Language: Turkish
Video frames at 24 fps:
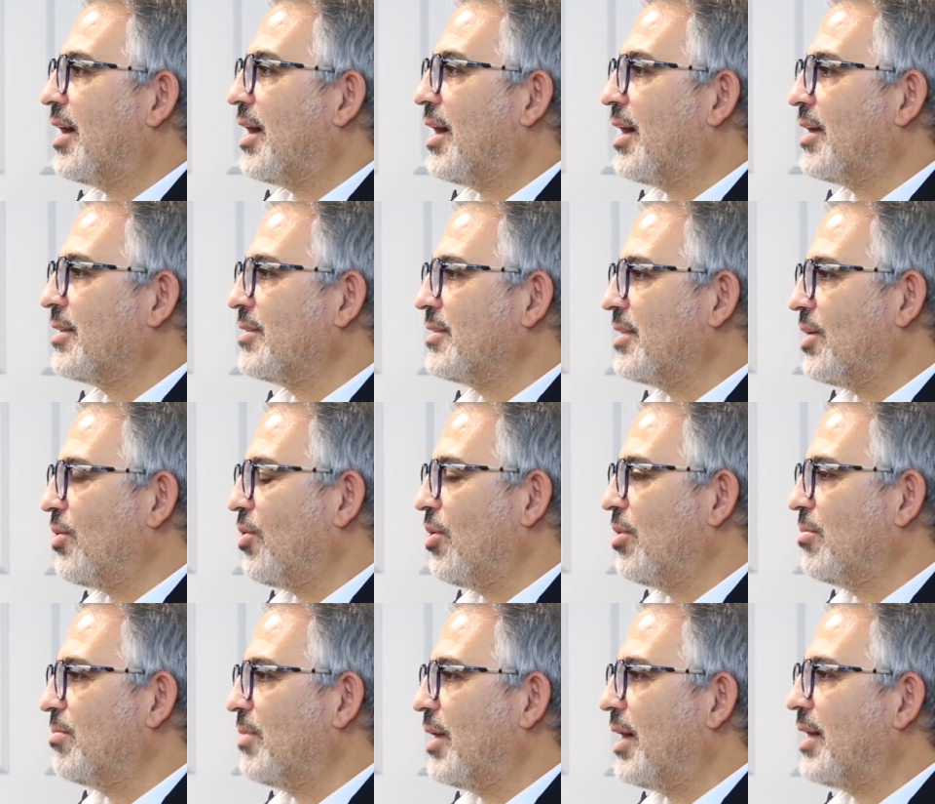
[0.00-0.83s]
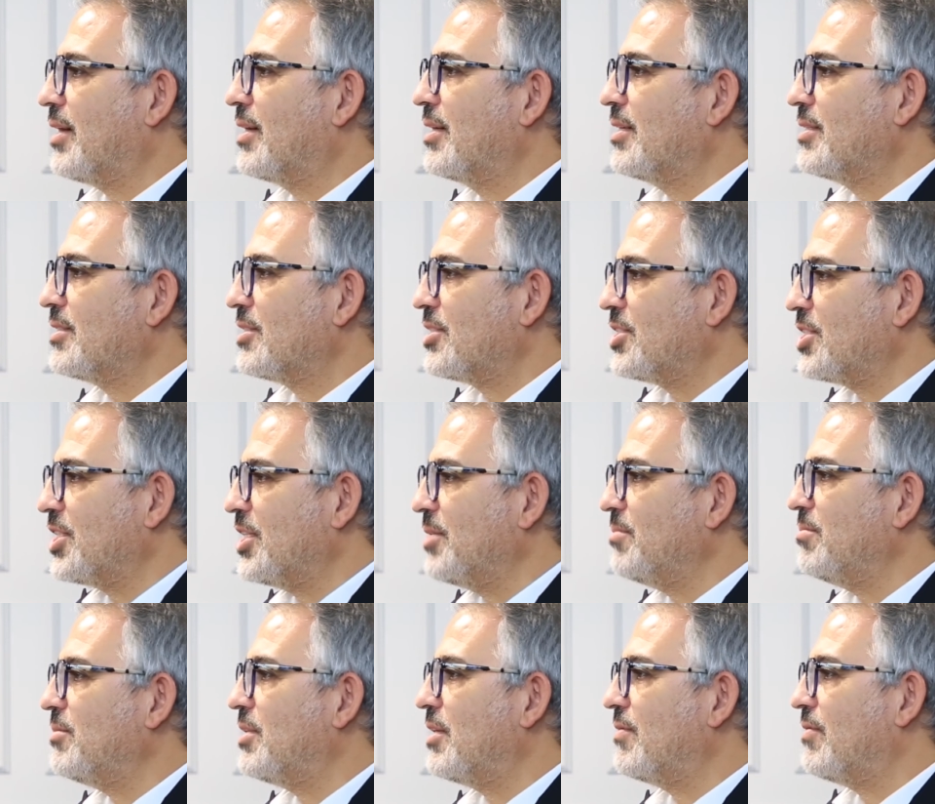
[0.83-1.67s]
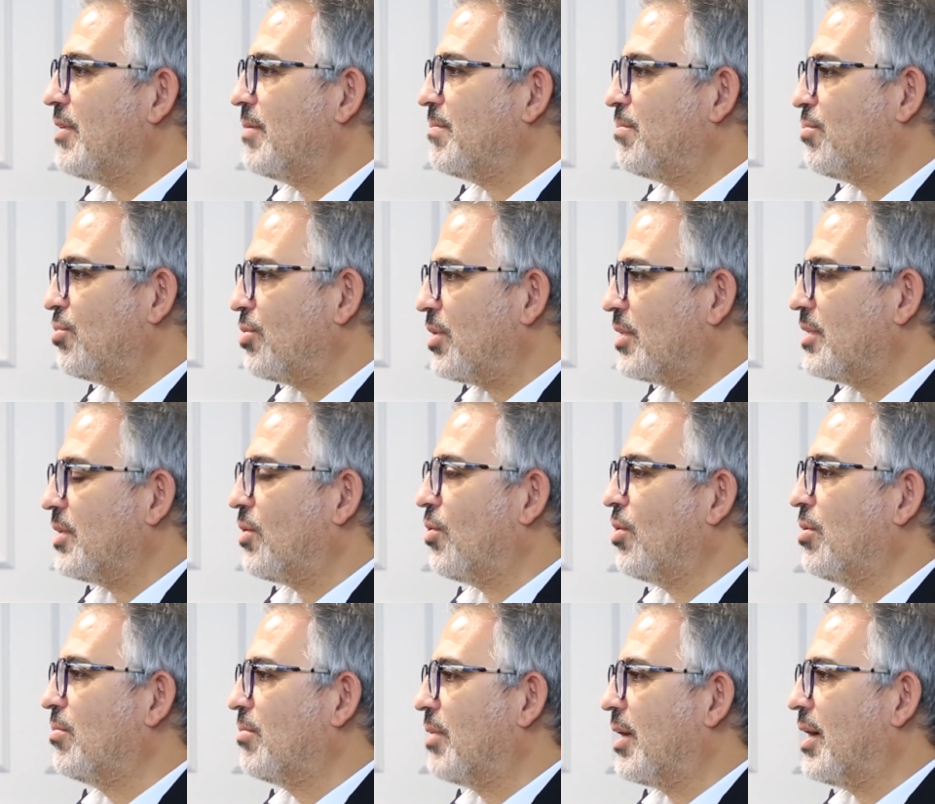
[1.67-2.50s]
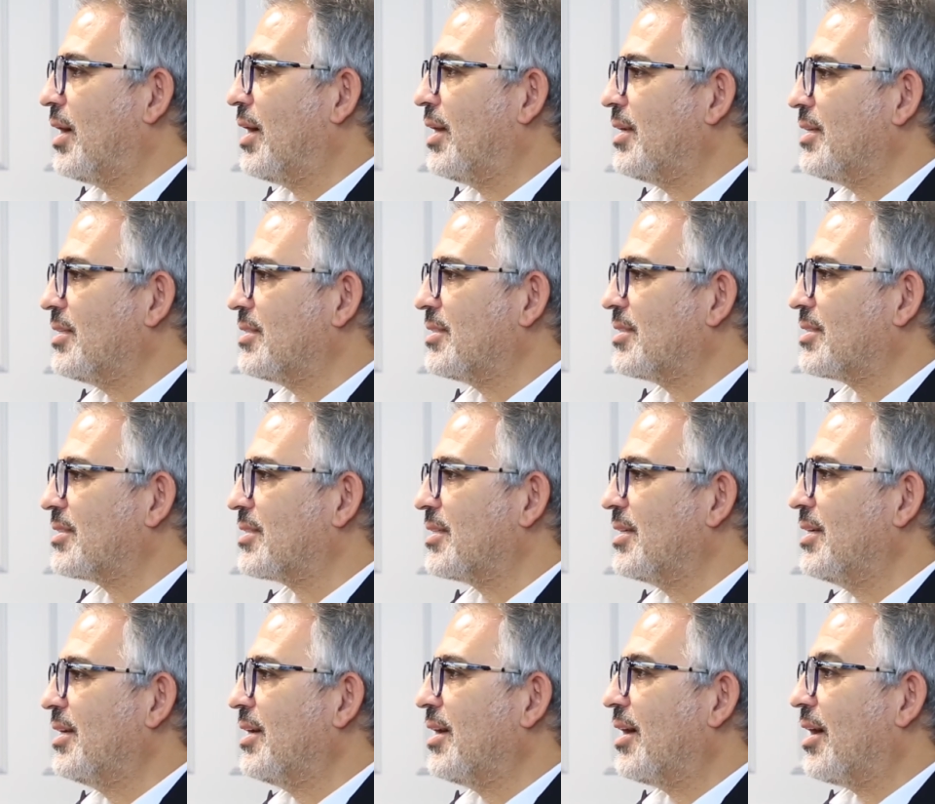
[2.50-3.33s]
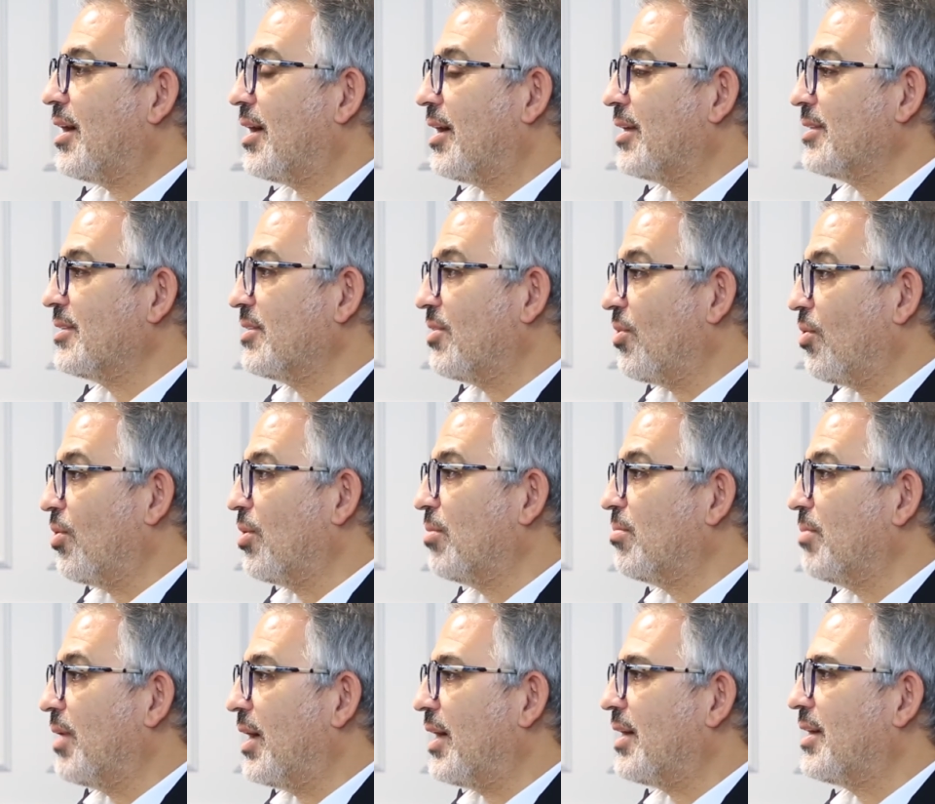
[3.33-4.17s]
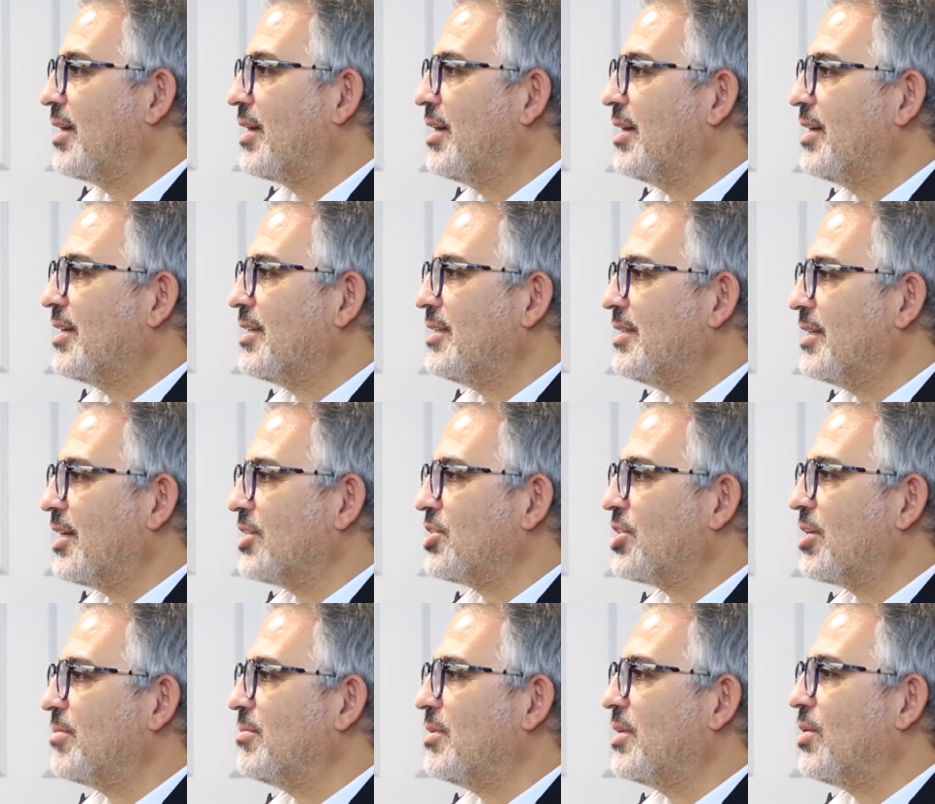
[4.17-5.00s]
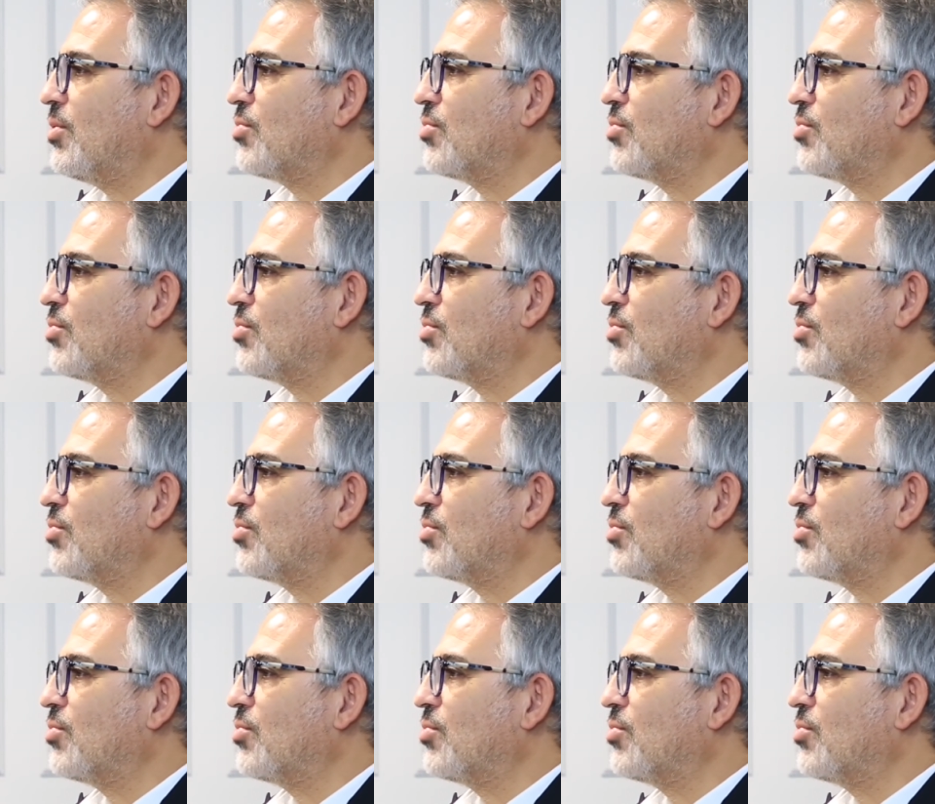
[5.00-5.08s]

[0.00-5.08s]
Anda olmak şimdi ve burada olma halidir. Anda olmak yaşamı